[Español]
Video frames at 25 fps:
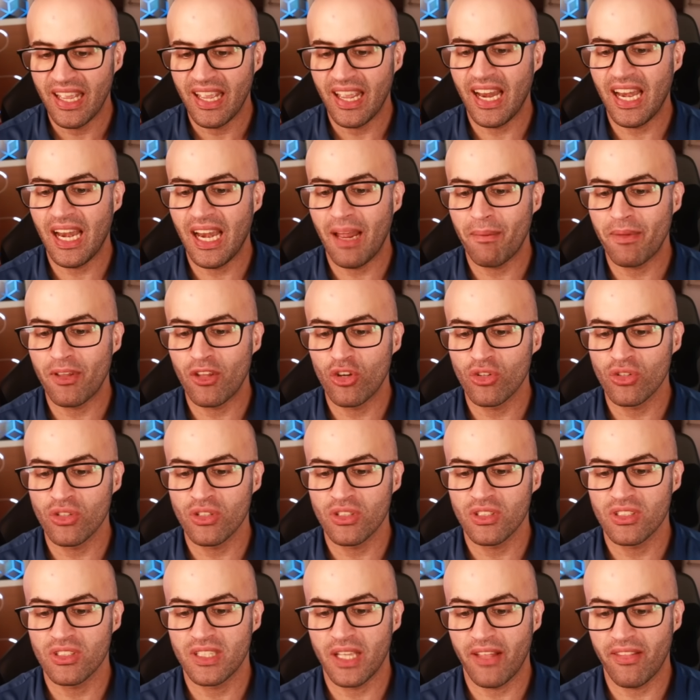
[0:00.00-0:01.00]
El
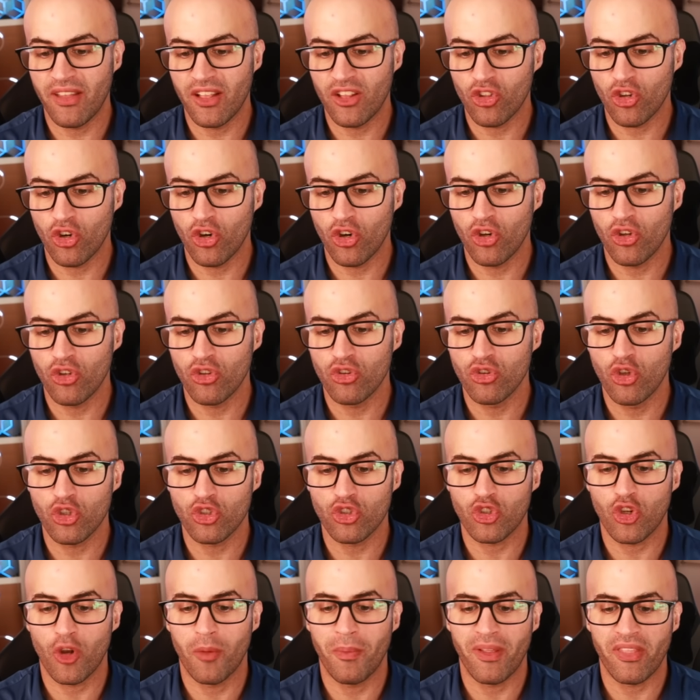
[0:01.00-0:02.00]
avión se adentró
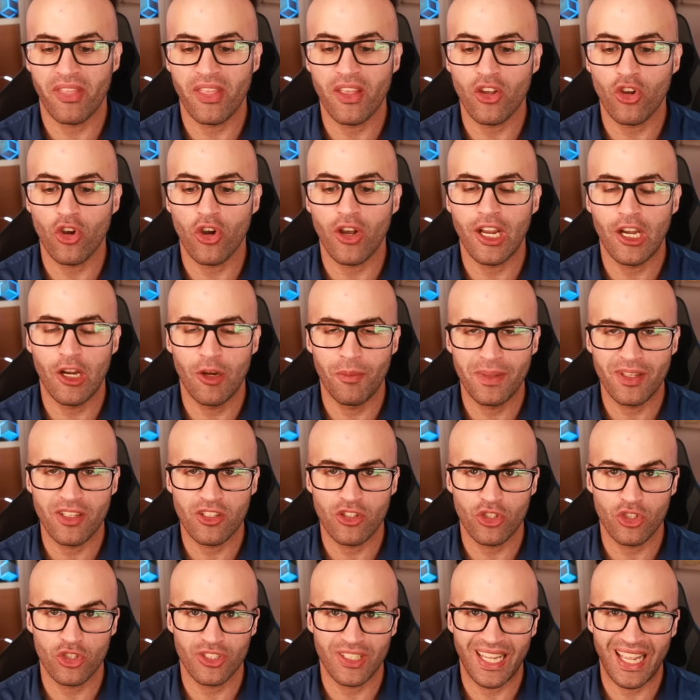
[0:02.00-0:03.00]
2,5
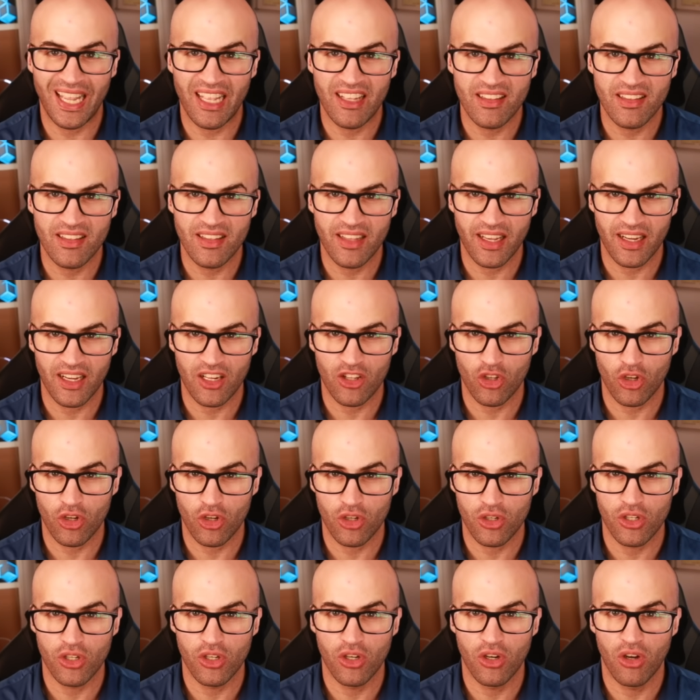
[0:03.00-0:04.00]
kilómetros en
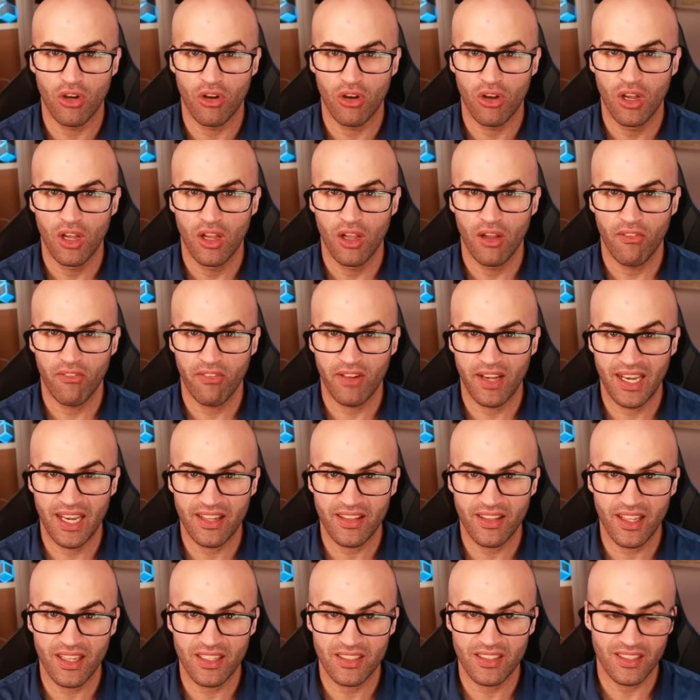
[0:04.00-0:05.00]
territorio
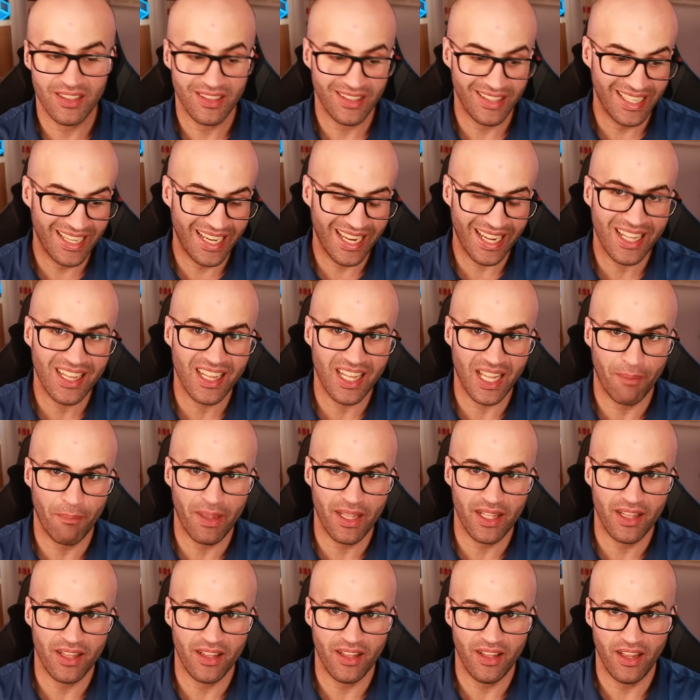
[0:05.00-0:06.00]
finlandés
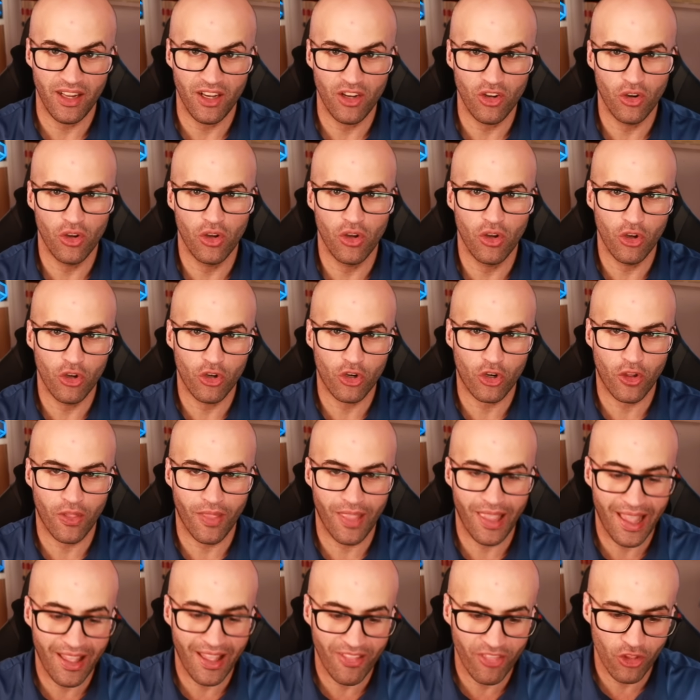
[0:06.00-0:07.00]
directamente, no
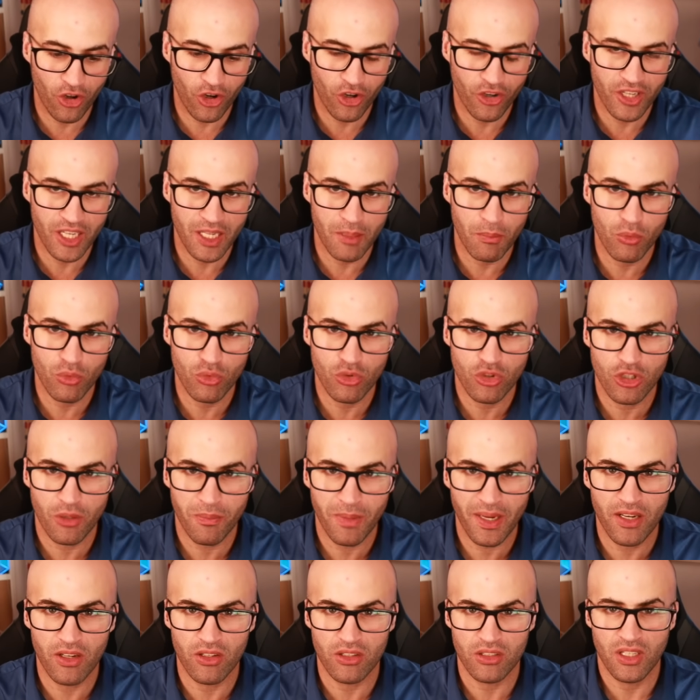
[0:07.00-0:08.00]
rodeándolo ni mucho
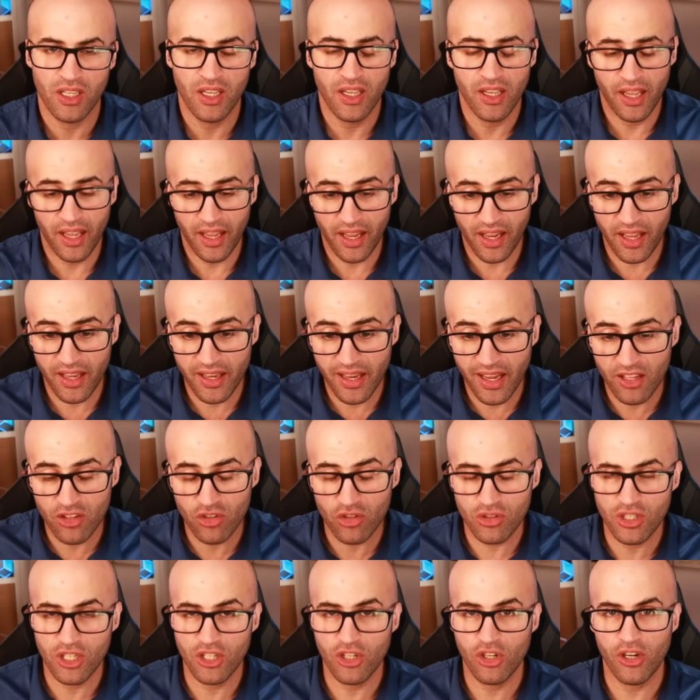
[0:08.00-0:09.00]
menos. Es que ya a
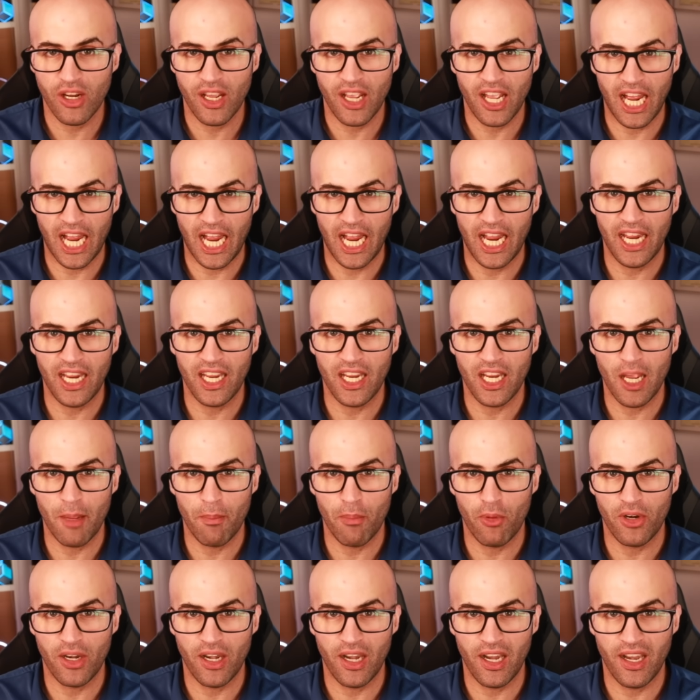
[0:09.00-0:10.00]
estos señores hay que
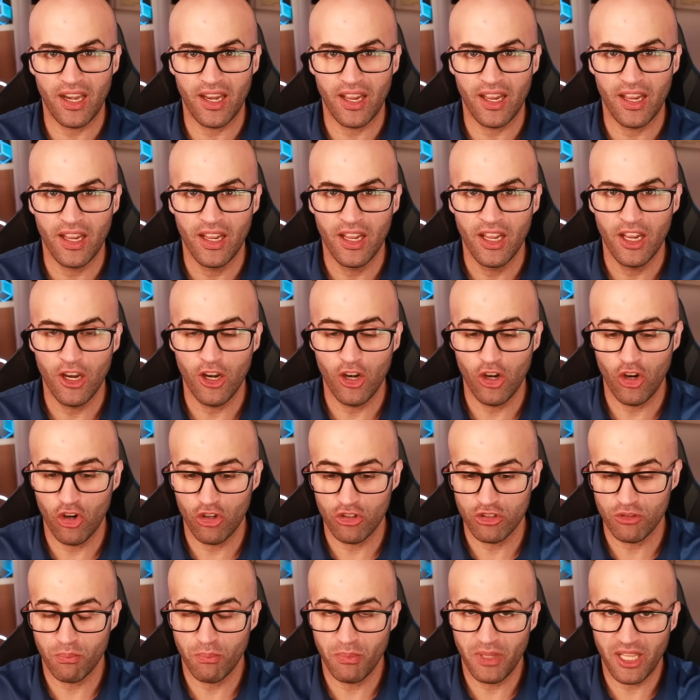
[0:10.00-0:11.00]
ponerle
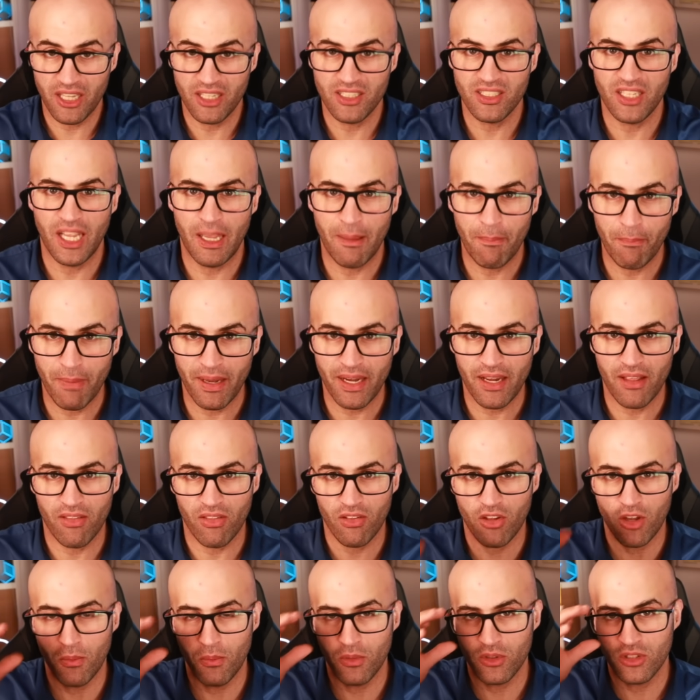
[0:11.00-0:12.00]
los pies en pared,
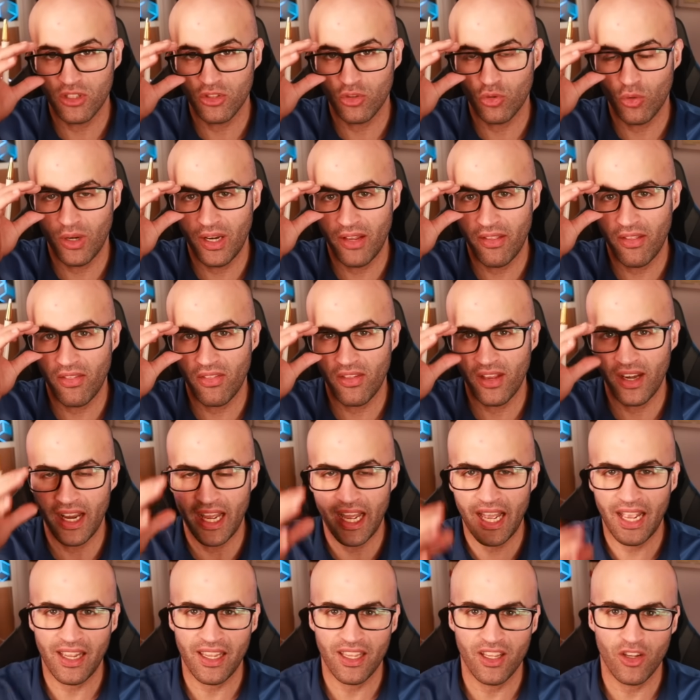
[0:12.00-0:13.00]
como se suele decir
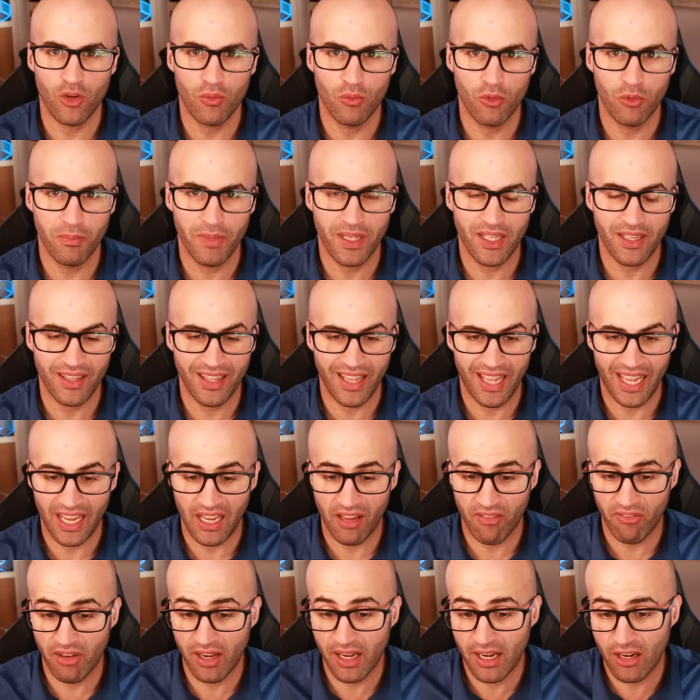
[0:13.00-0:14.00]
aquí comúnmente. Hay
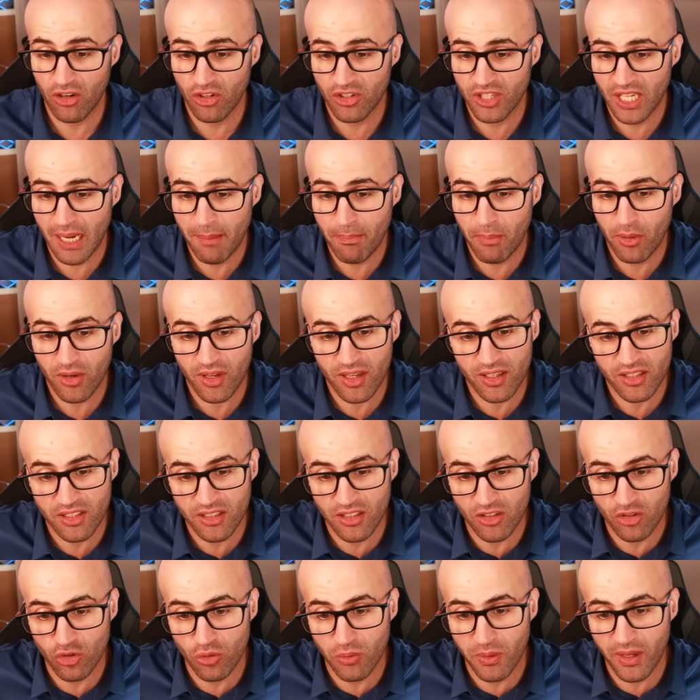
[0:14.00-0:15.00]
que frenarlo ya porque se
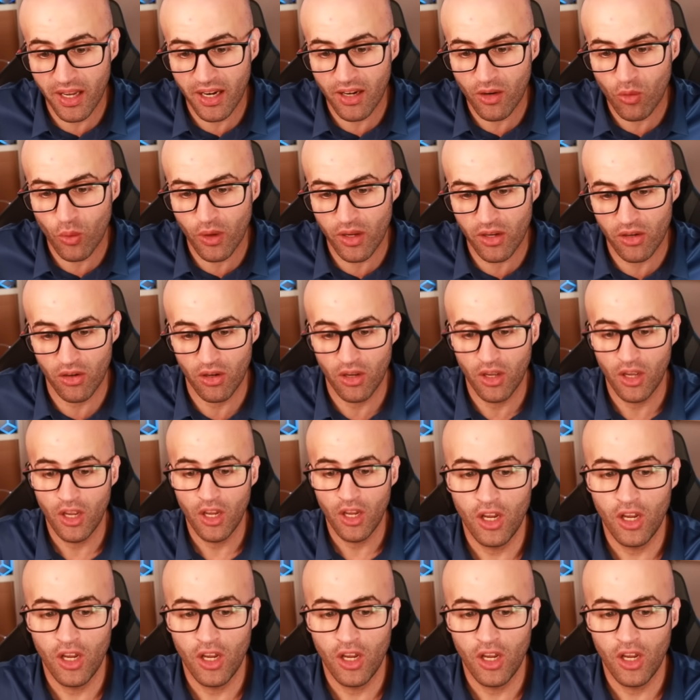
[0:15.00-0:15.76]
te suben al cuello.